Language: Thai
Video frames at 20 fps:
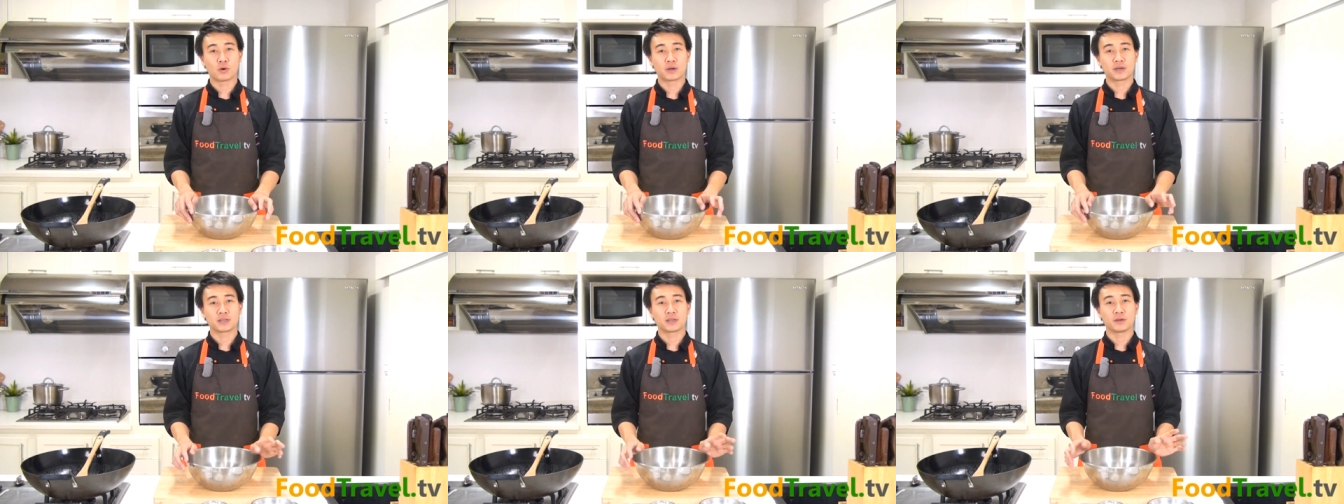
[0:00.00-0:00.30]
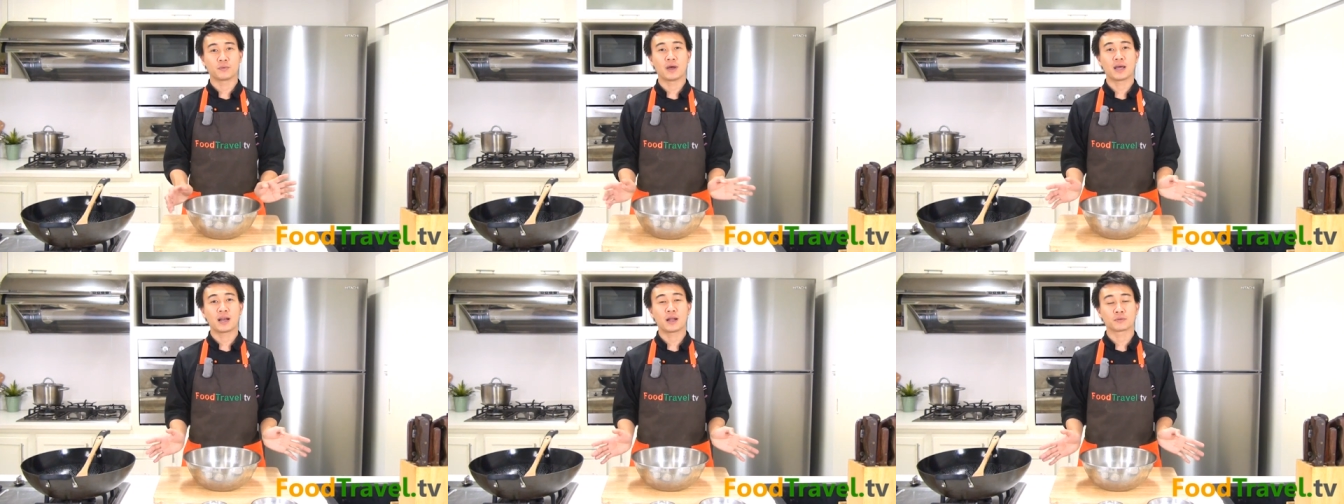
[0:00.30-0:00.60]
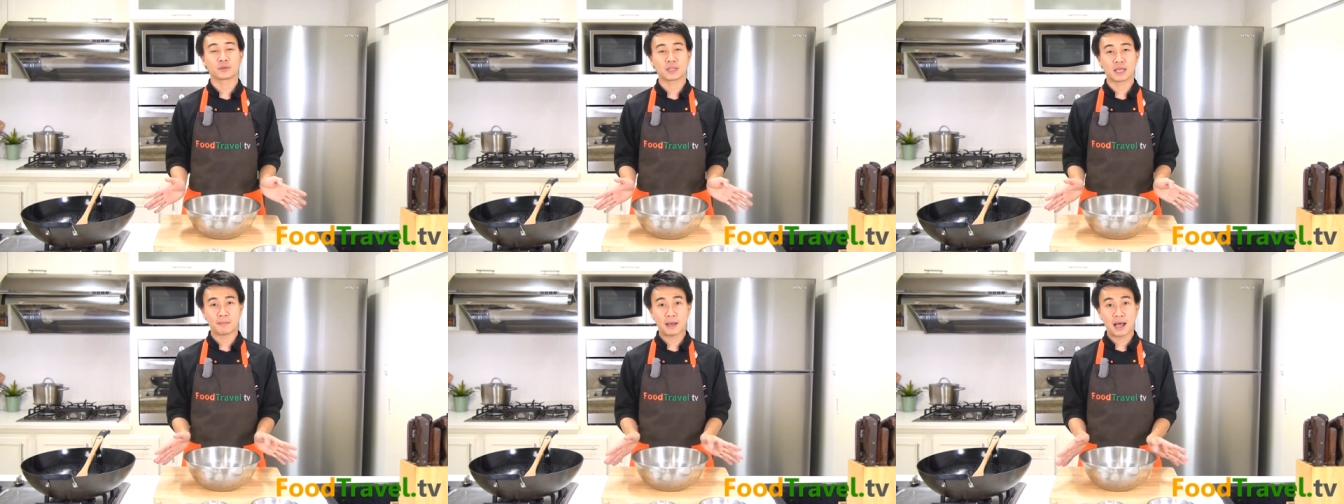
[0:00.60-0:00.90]
กวนคือว่า
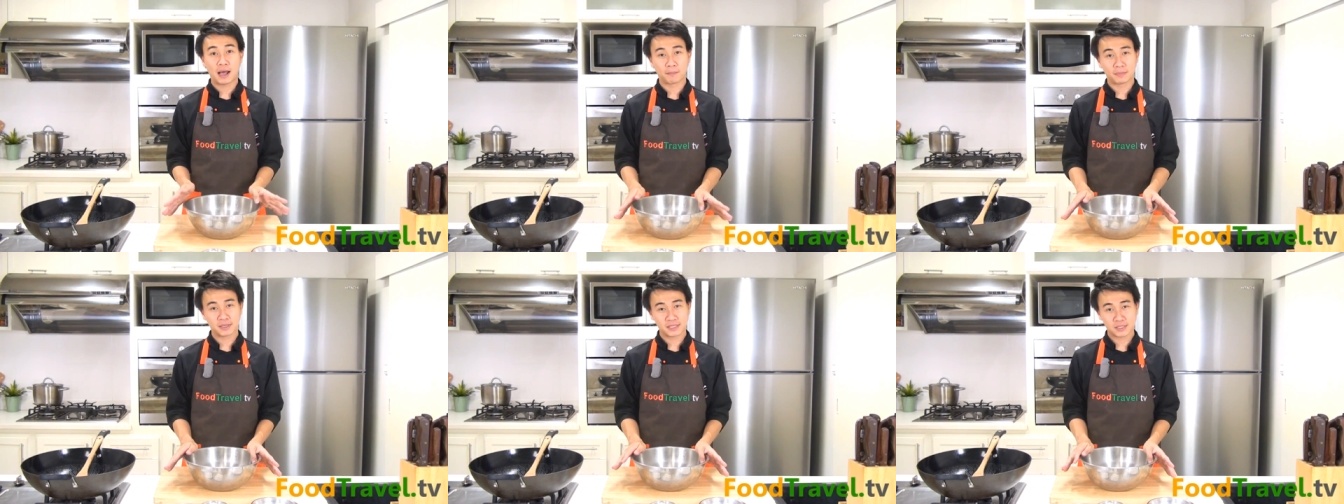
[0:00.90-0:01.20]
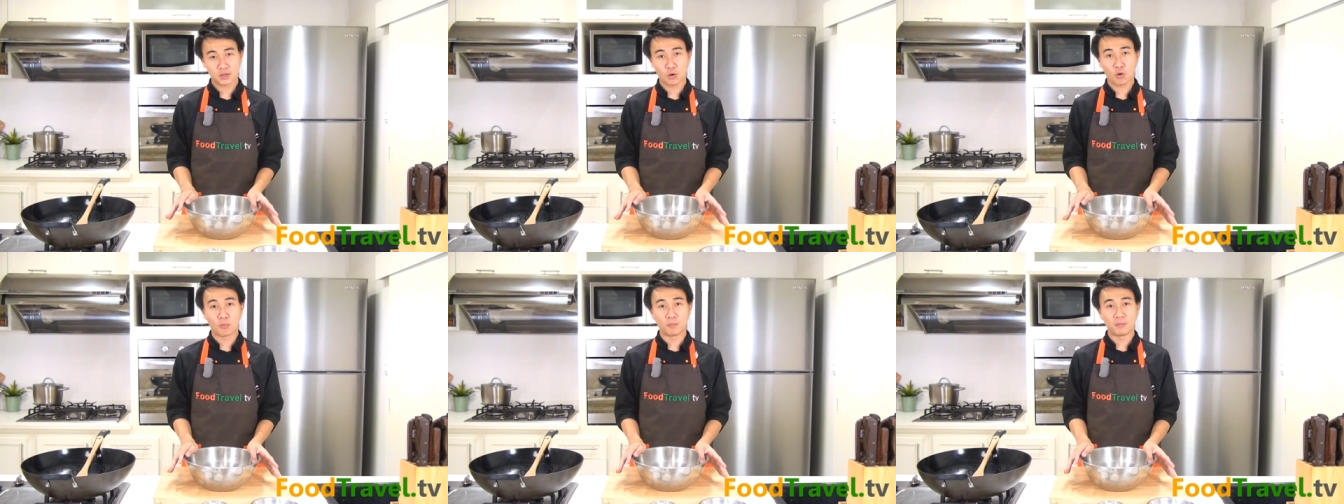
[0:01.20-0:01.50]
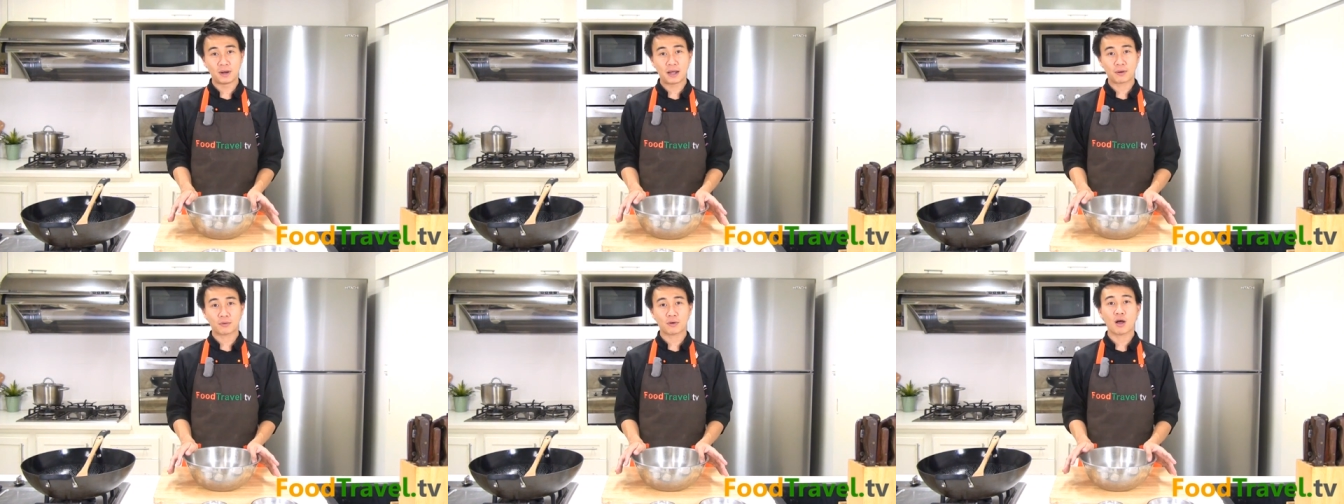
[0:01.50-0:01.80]
เราเตรียมอ่างผสม
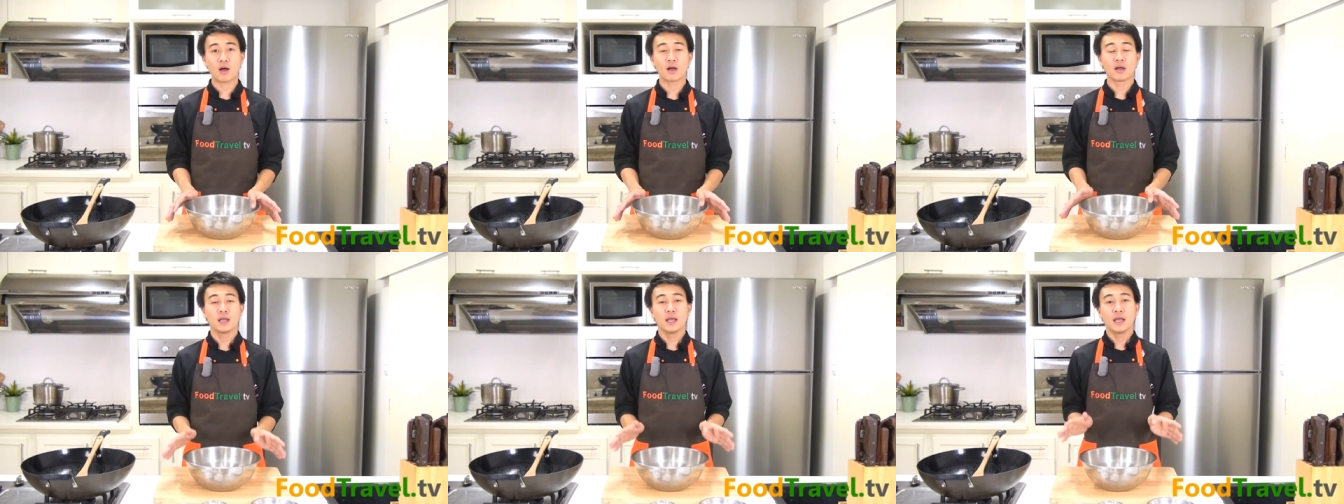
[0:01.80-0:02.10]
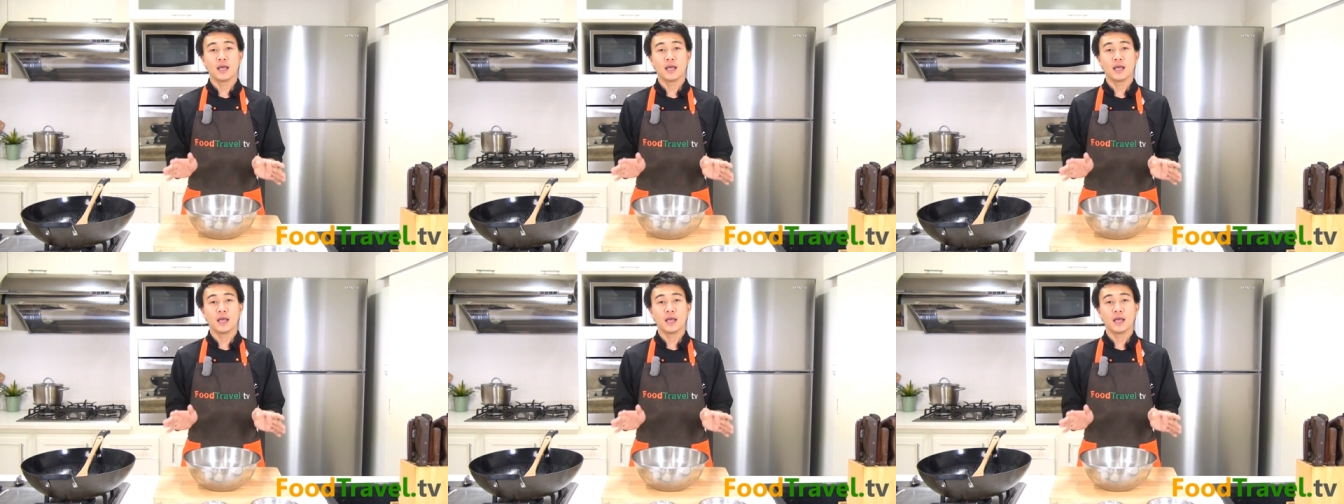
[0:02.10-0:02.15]
แล้วก็